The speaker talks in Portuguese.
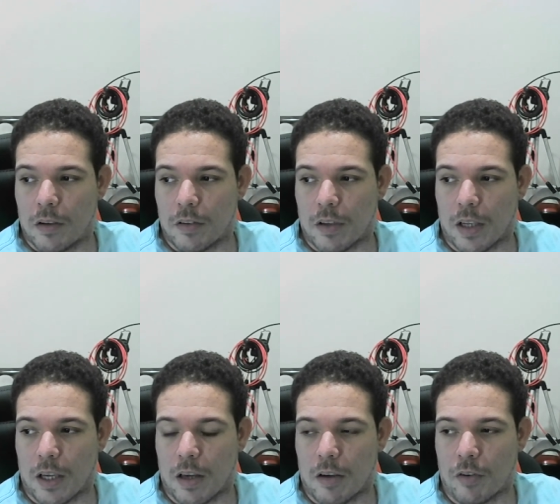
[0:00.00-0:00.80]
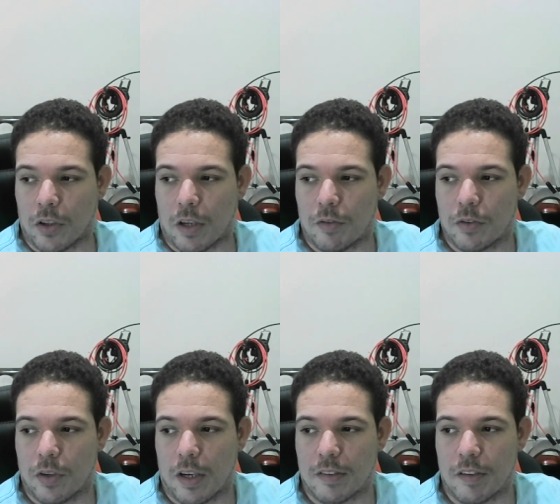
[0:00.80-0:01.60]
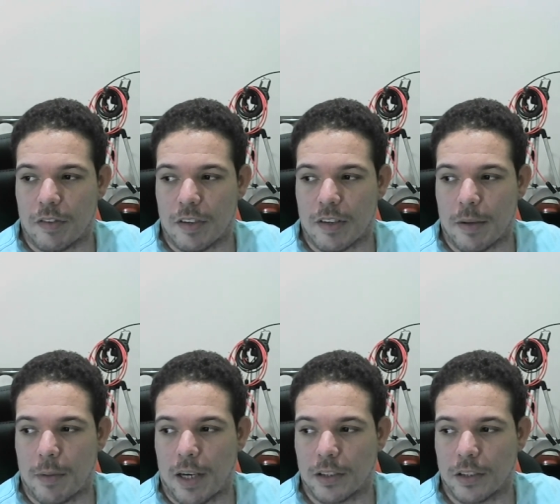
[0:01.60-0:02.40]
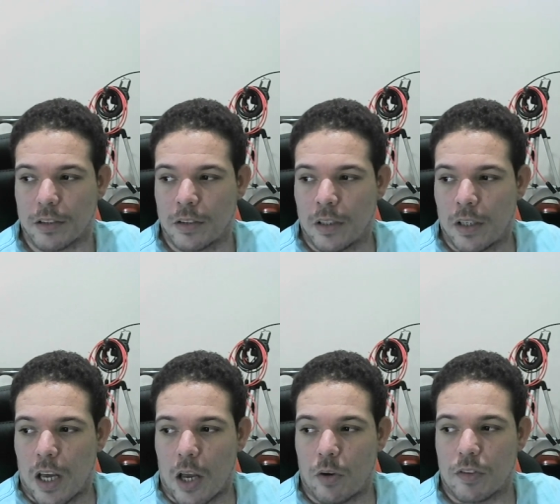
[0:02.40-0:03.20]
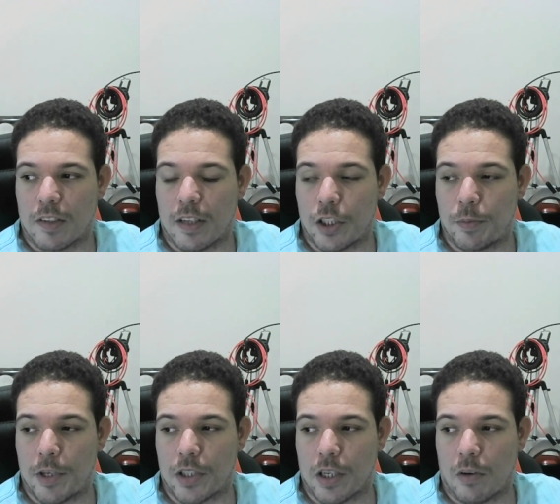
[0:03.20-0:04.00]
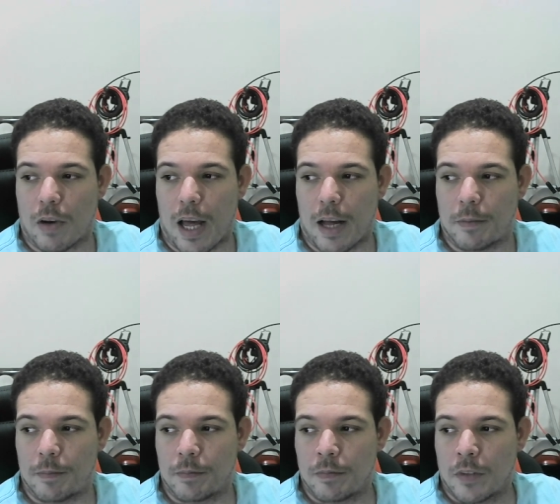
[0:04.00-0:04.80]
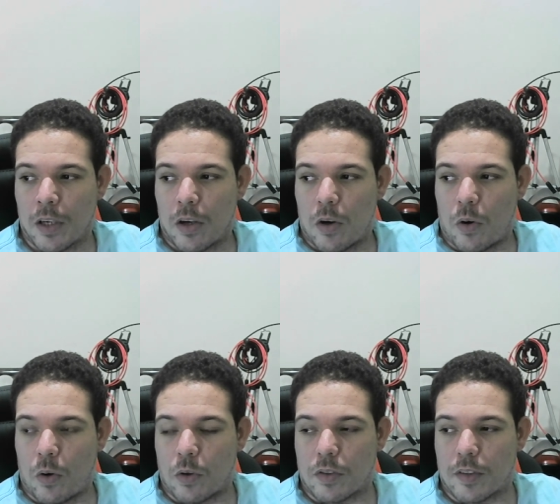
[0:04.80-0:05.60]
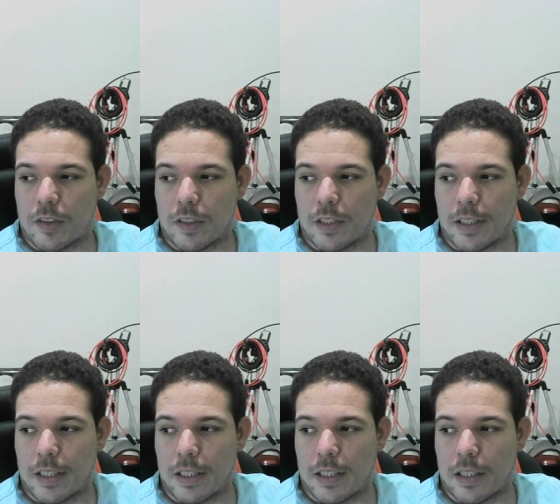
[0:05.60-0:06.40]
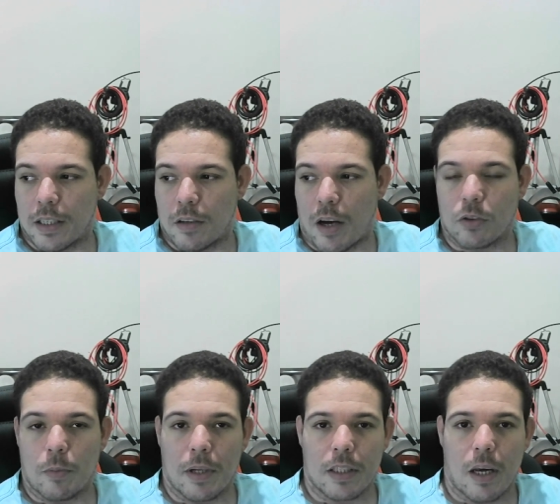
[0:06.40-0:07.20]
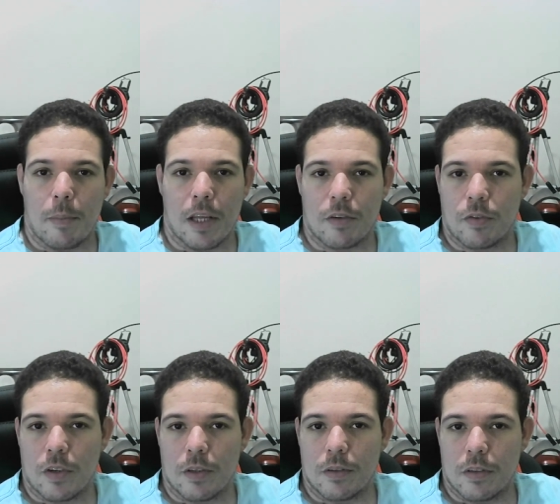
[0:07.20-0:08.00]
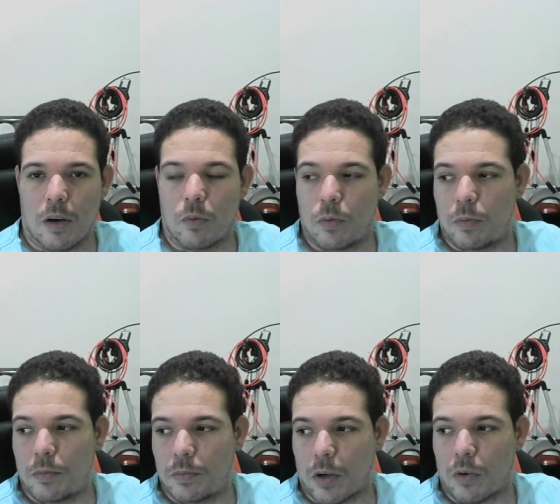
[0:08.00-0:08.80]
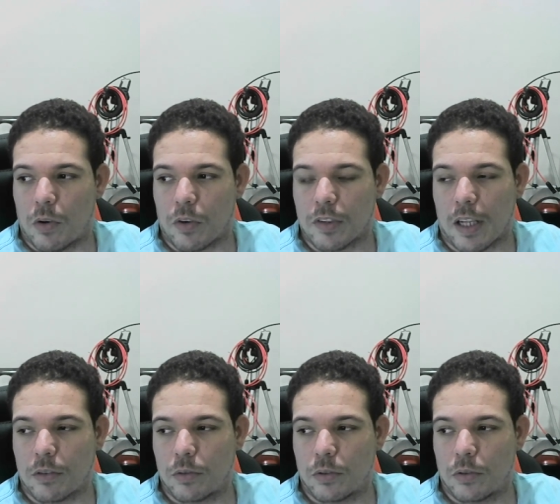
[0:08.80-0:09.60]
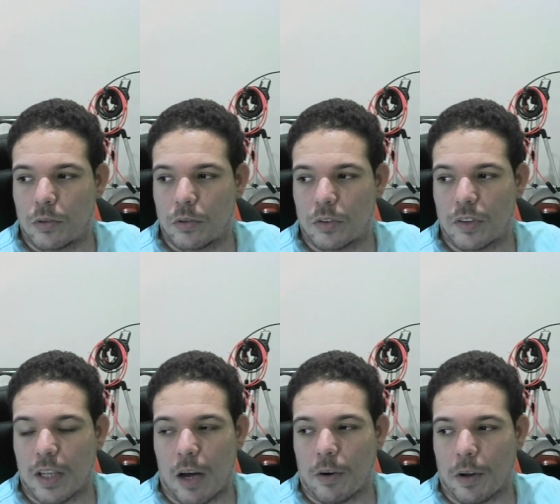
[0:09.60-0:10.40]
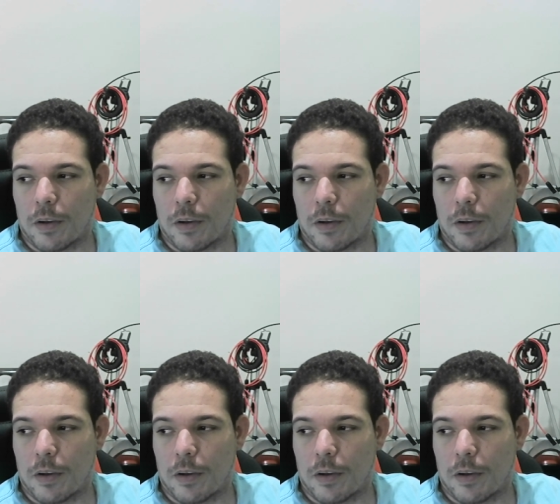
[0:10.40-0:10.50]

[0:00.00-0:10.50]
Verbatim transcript: é, voltar a funcionar sem frisar a imagem? Eu não sei se eles mexeram lá ou se automaticamente foi algum, alguma coisa lá do, do, do sinal, né?